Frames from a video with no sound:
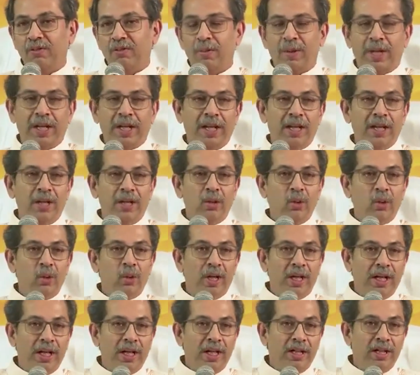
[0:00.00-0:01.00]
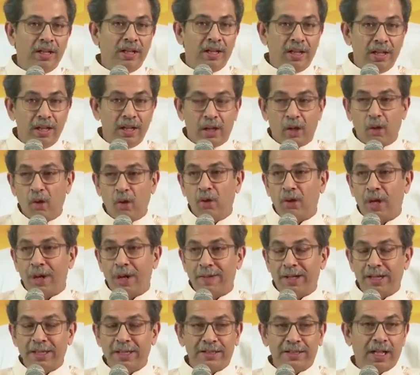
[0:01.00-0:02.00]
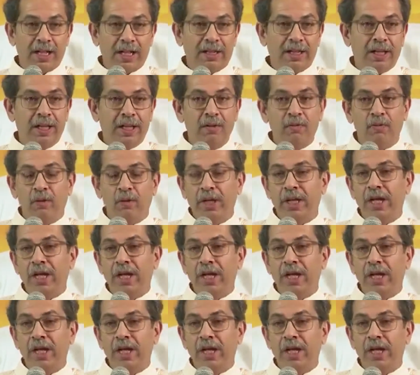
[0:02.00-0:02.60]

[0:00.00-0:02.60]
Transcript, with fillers: वो भले हिंदू हैं लड़ो हमारे साथ है